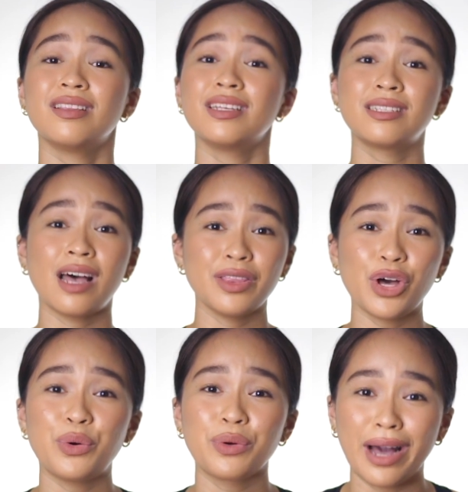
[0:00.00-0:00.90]

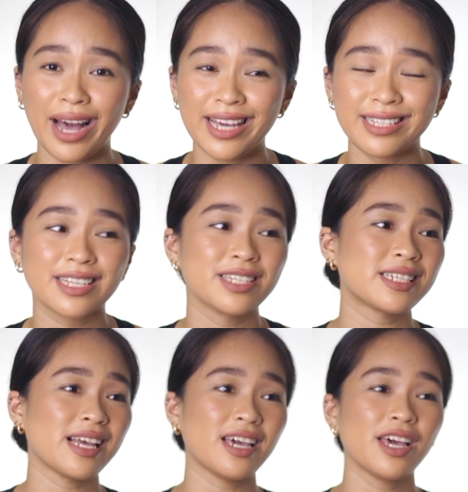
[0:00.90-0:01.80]
nasada ko guys
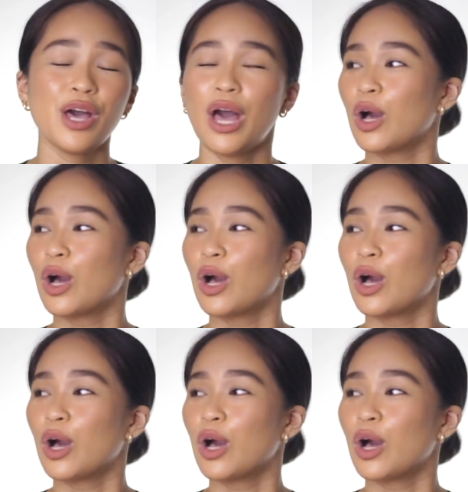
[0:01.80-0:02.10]
kasi